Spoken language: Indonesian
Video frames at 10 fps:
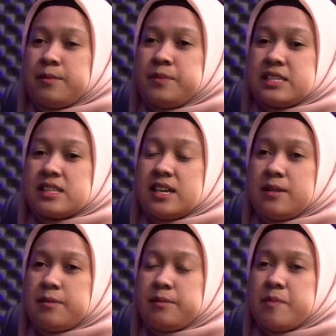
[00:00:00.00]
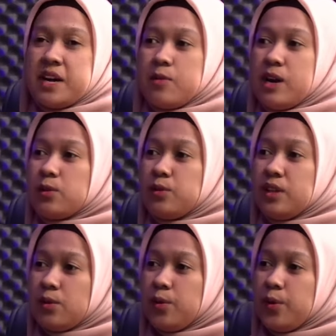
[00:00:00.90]
bisa membagi waktunya
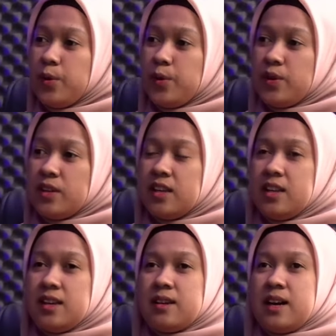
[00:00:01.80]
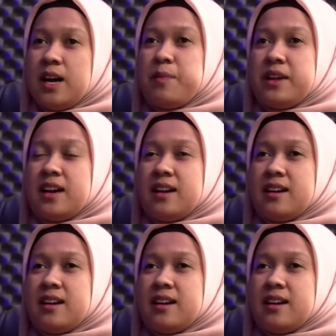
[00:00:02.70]
tuh jadi apa ya